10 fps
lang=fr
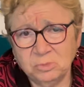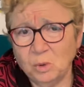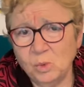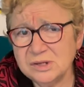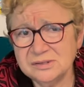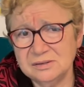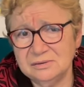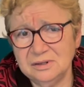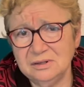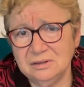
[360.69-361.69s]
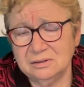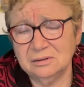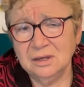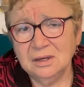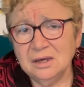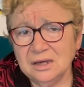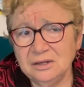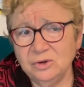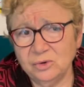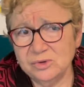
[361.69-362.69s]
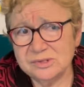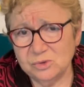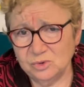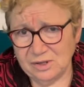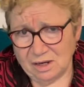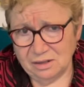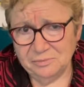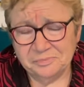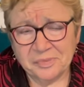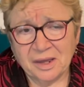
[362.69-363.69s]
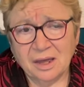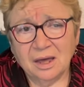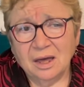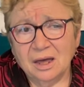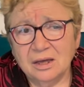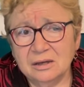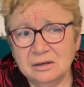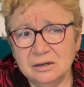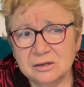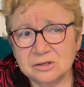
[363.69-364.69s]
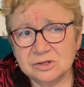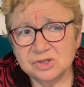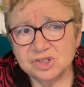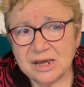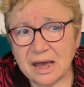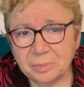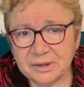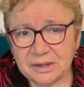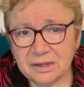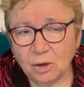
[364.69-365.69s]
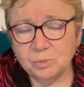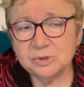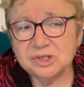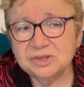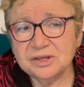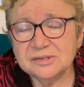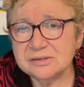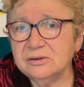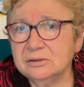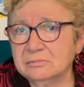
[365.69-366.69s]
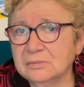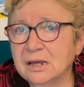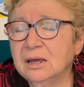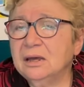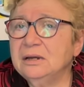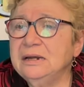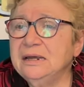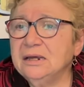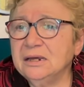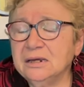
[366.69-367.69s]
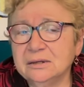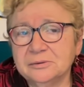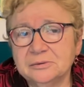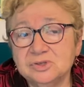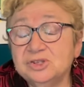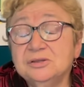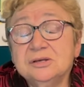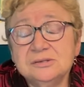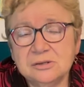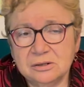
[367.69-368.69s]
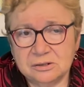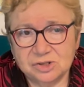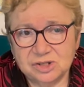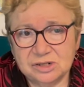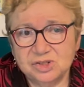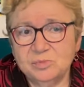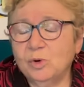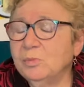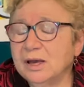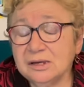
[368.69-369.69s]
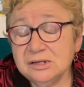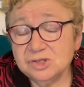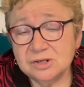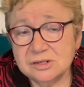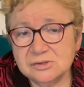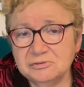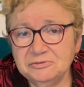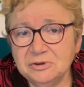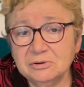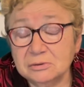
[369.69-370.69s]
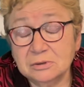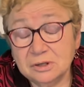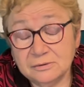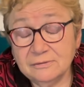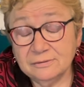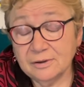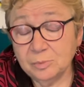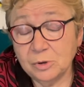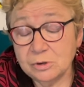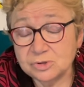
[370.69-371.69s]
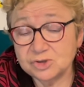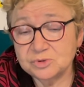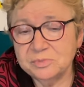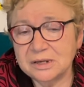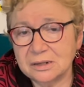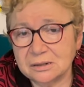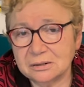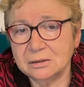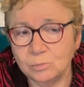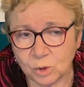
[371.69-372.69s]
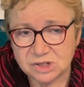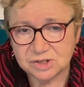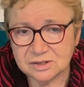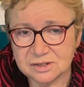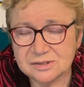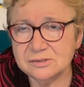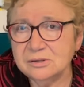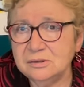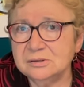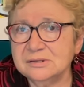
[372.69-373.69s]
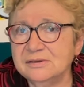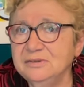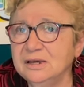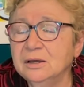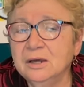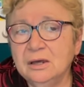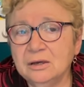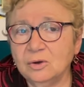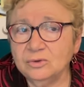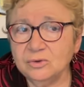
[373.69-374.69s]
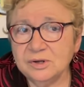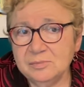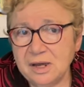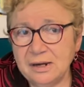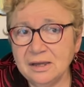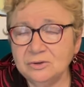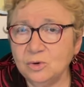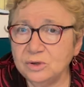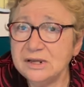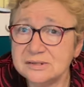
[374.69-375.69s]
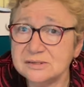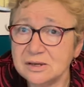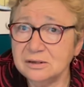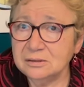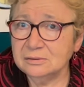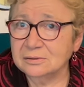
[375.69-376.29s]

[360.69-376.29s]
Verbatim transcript: Pour moi, c'était euh, ignorance totale. Euh, j'ai appris. En plus, j'étais seule. Les, euh, j'étais seule. J'ai mon mari, j'ai les enfants qui étaient très proches, mais euh, moi, j'étais seule. Ça veut dire quand on est malade, on est seul